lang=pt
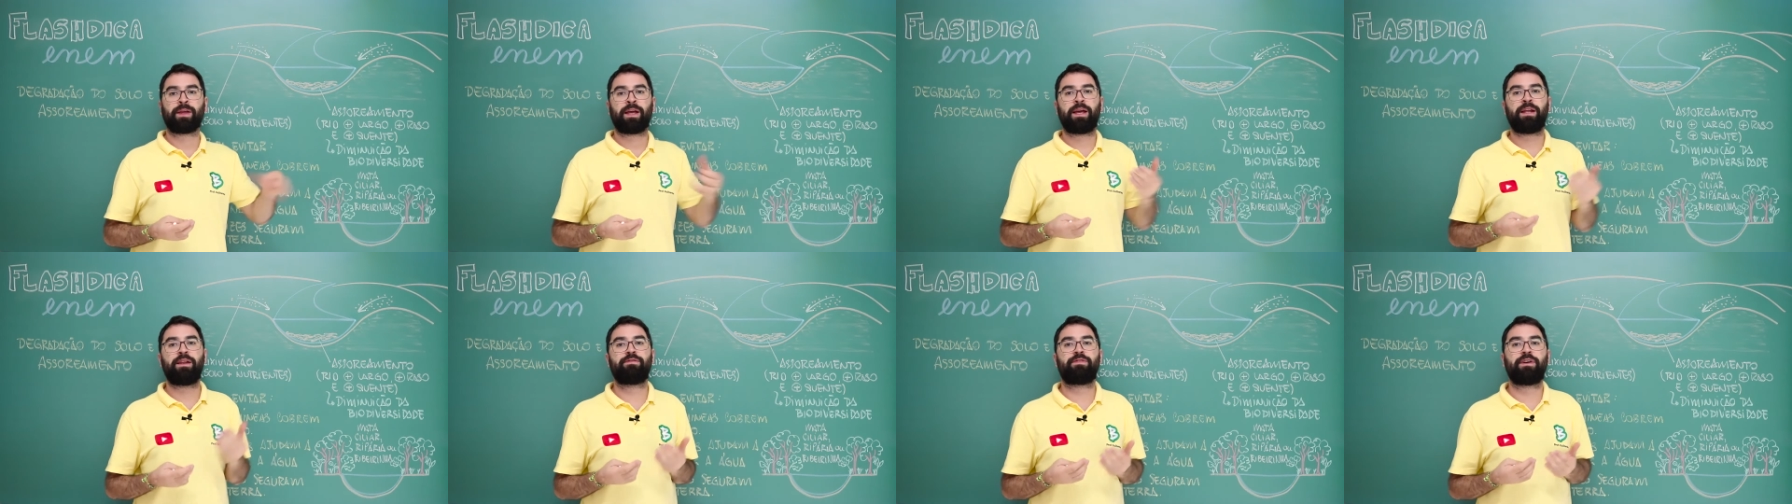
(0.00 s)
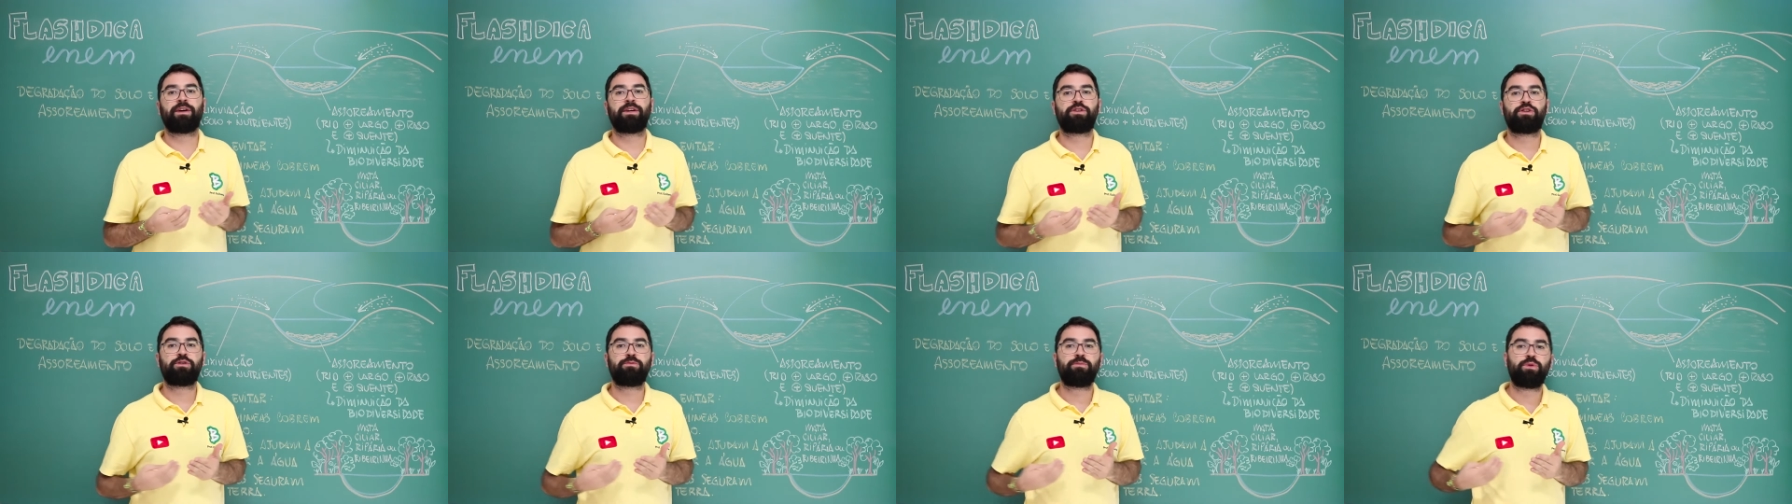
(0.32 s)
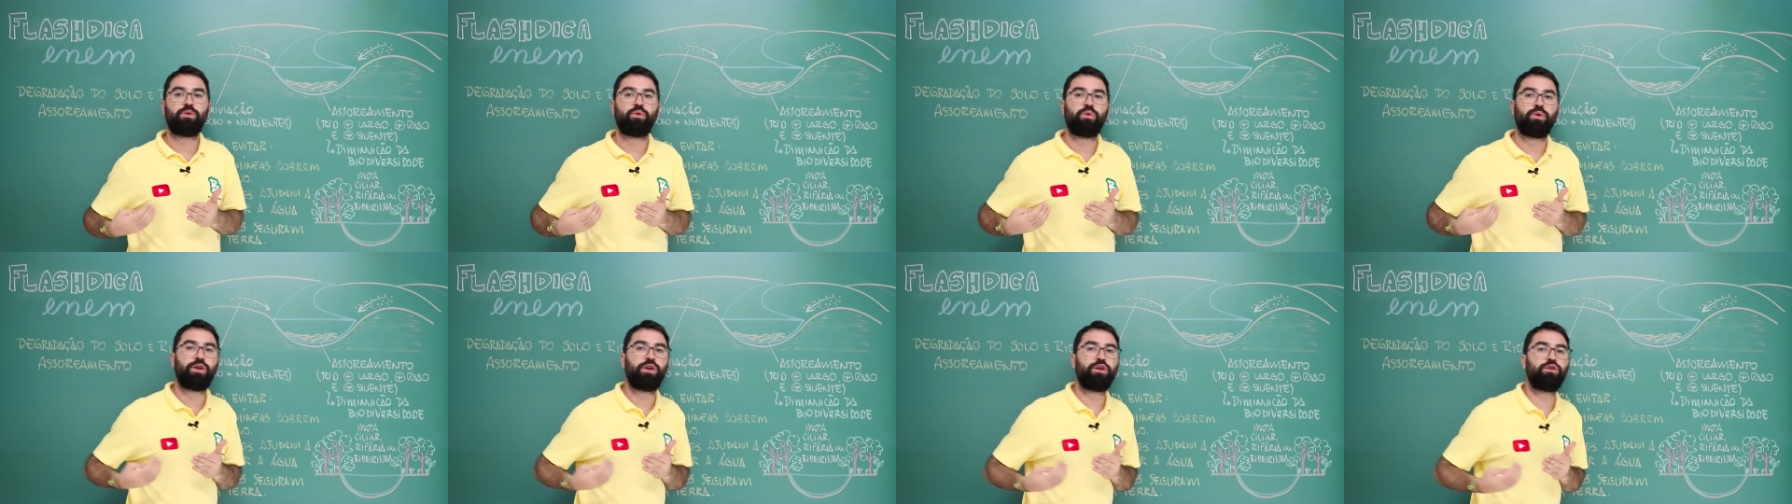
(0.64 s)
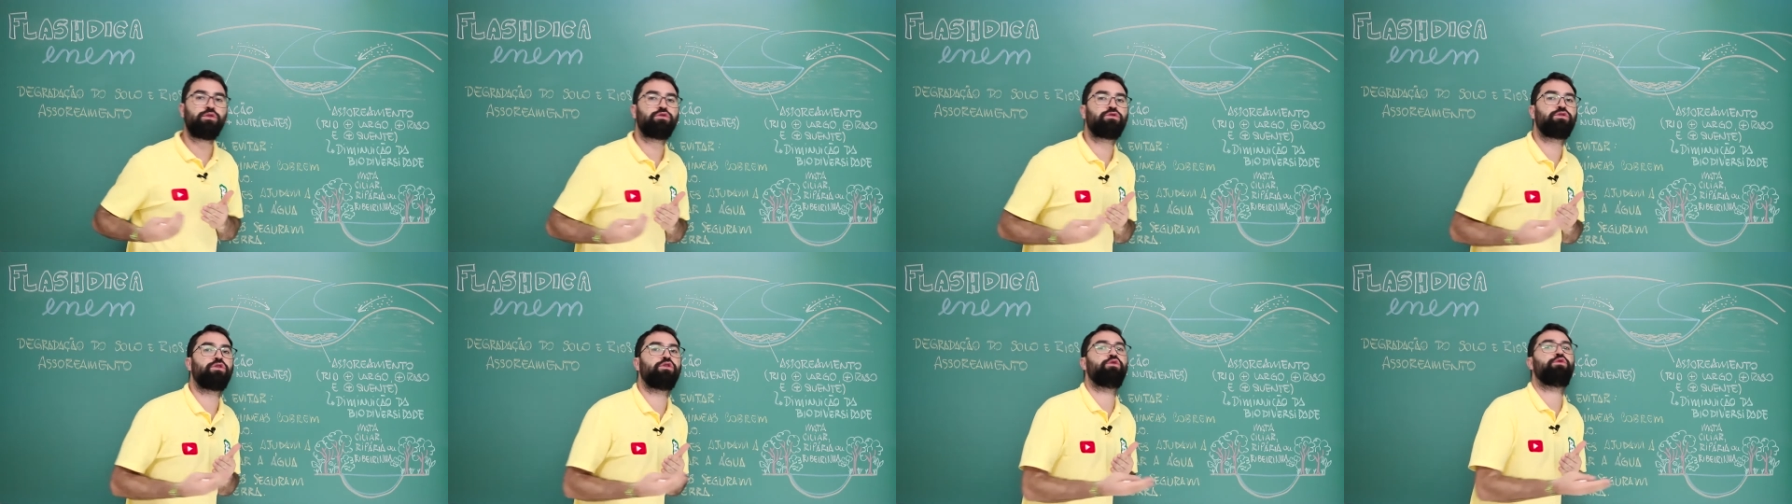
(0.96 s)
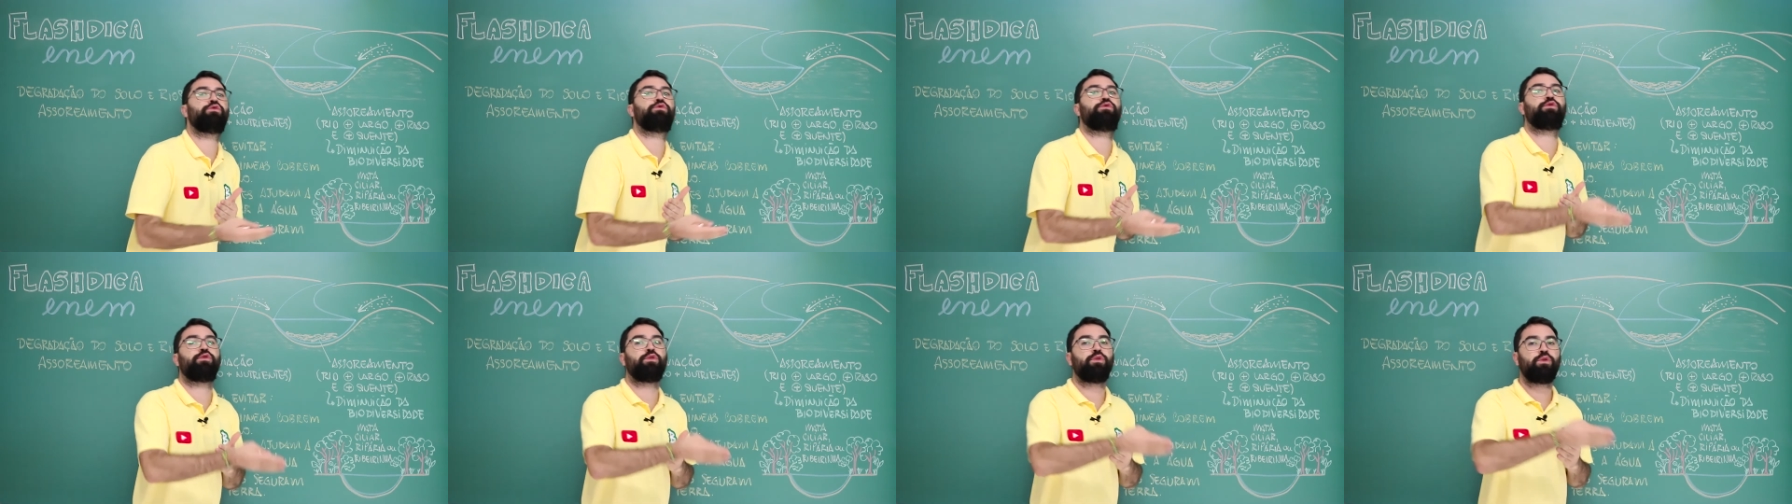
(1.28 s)
ele vai diminuir o seu
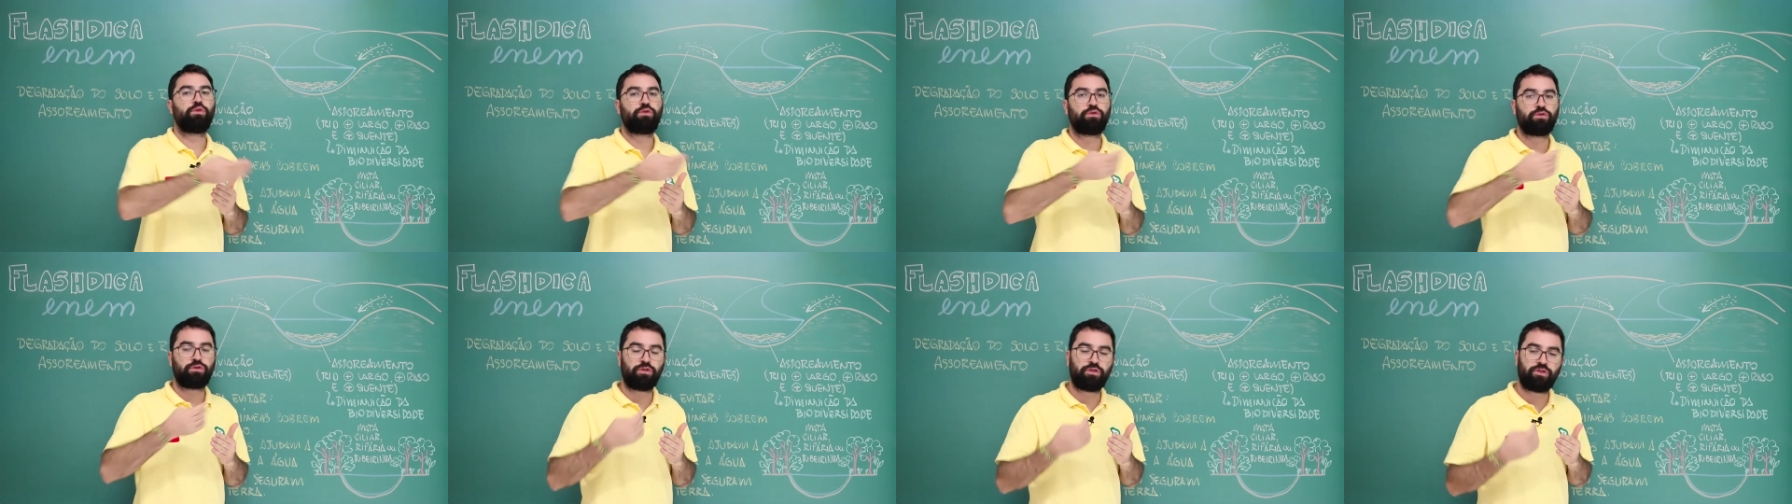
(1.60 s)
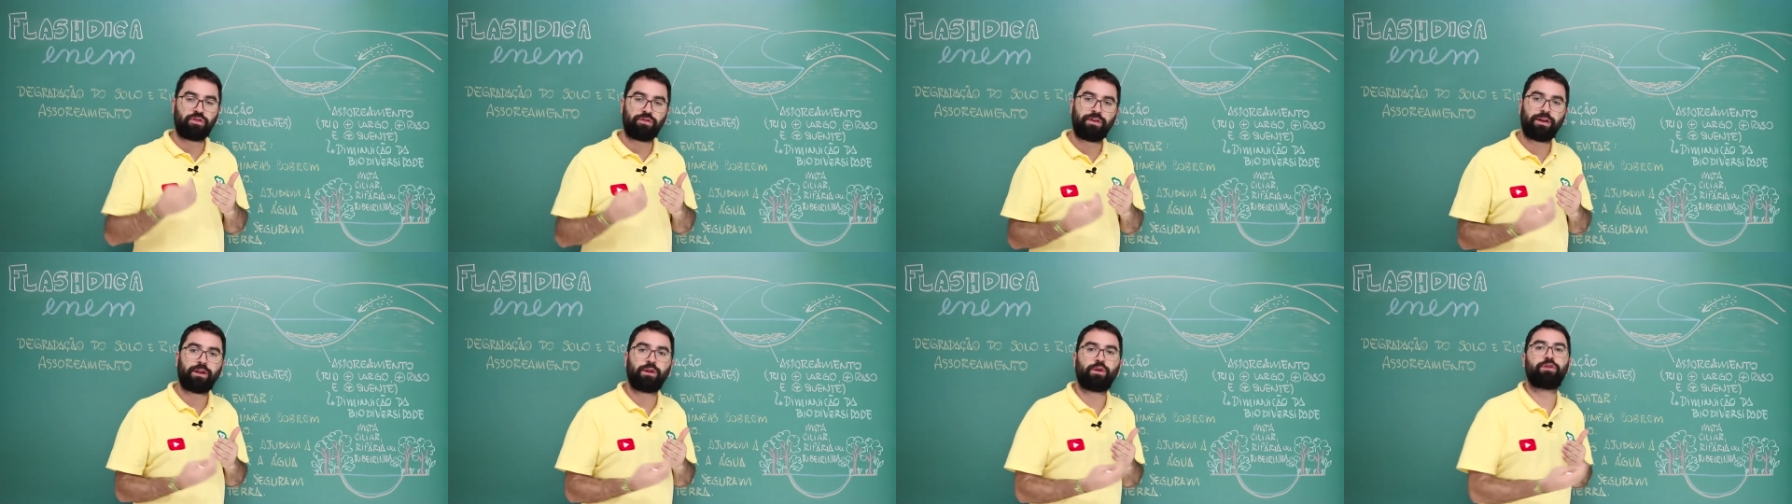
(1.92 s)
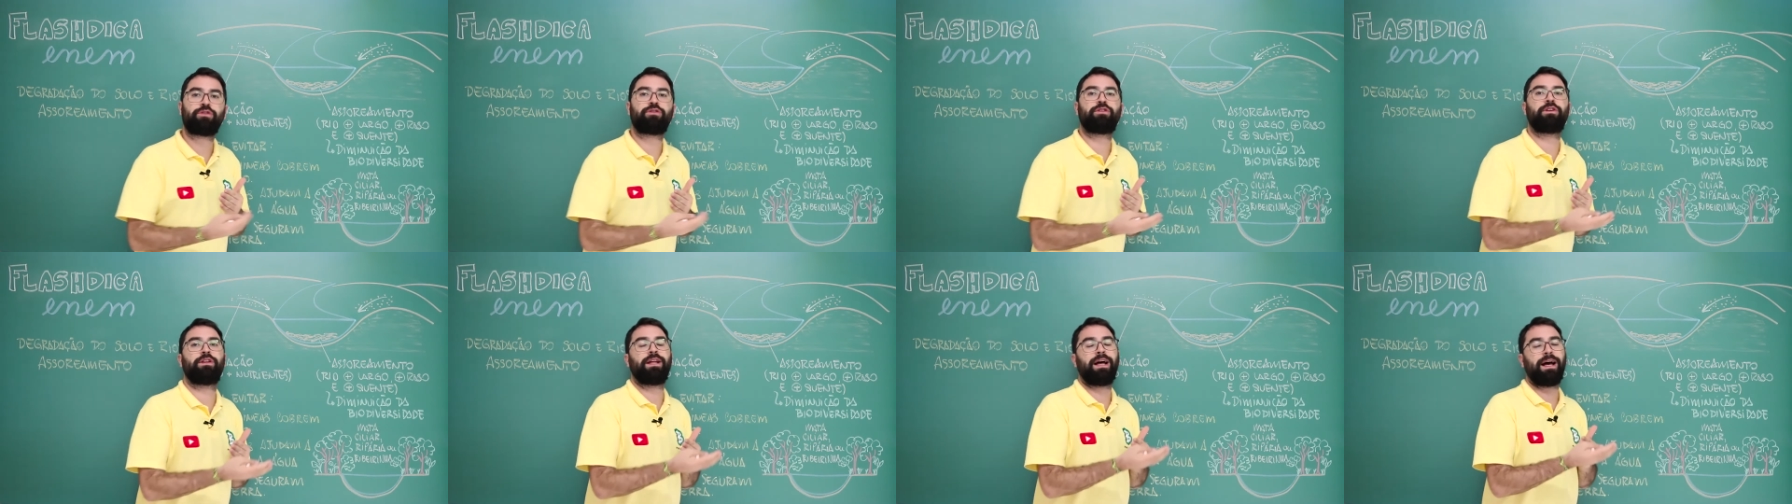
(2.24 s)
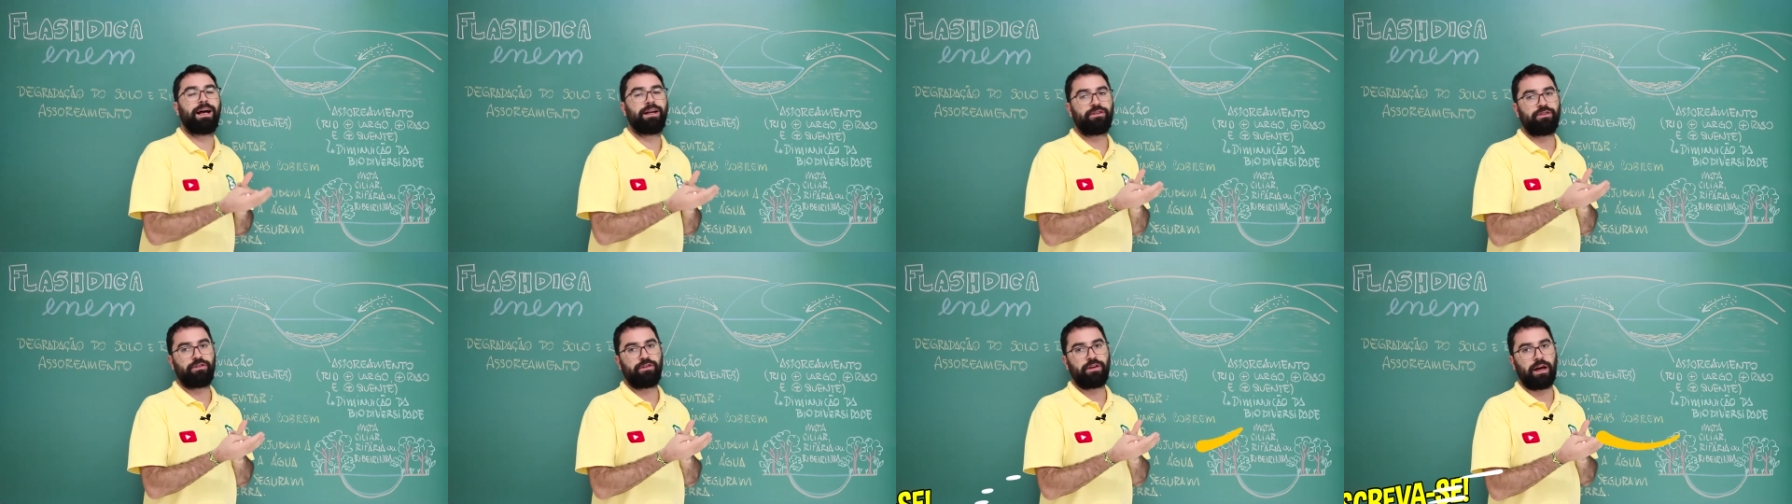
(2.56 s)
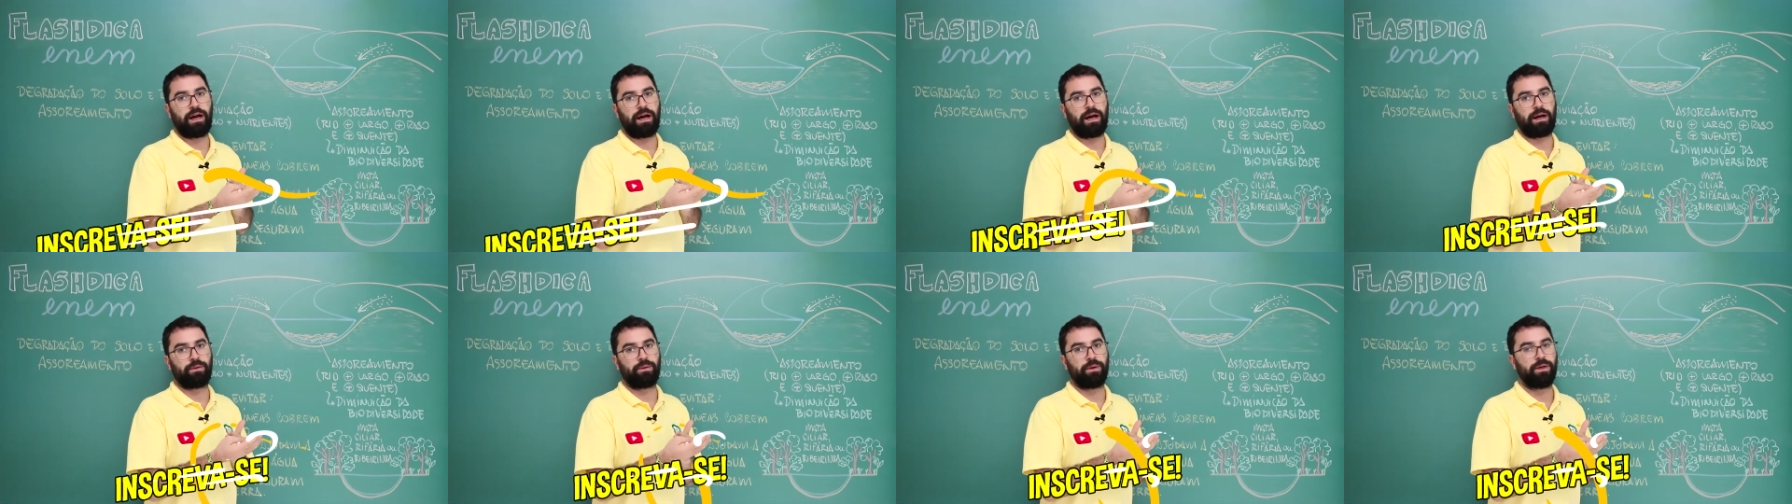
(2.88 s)
fluxo de velocidade de
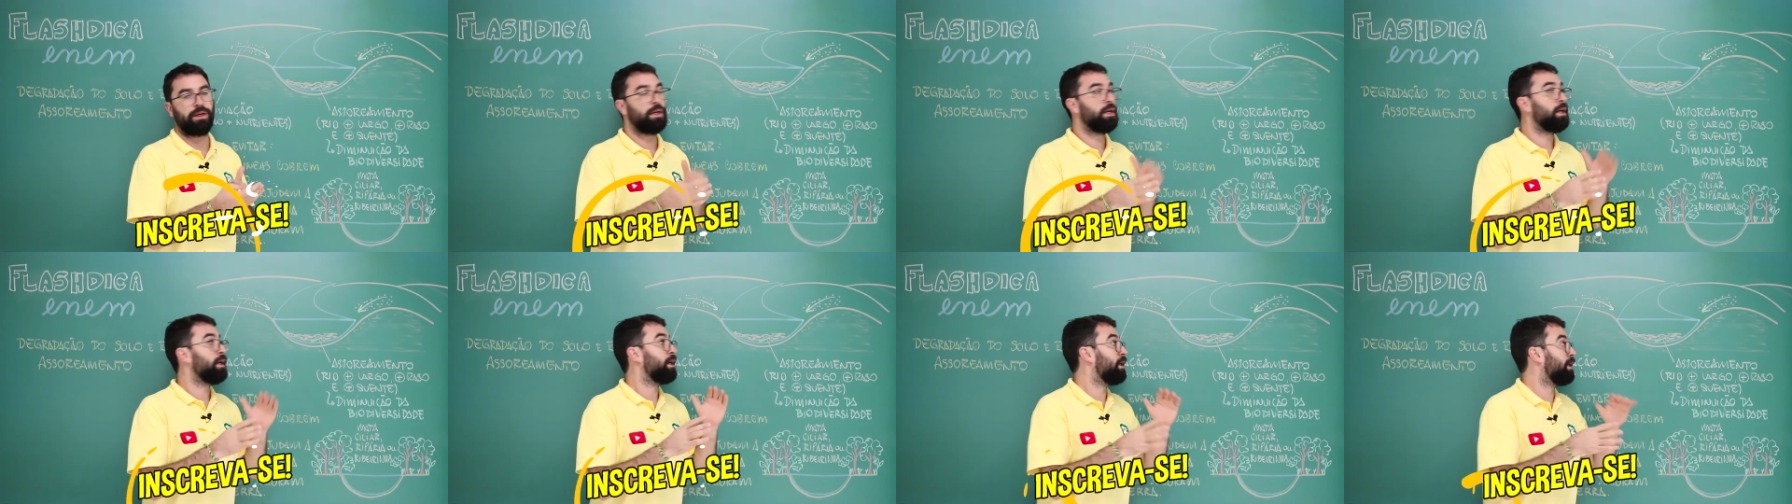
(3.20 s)
água.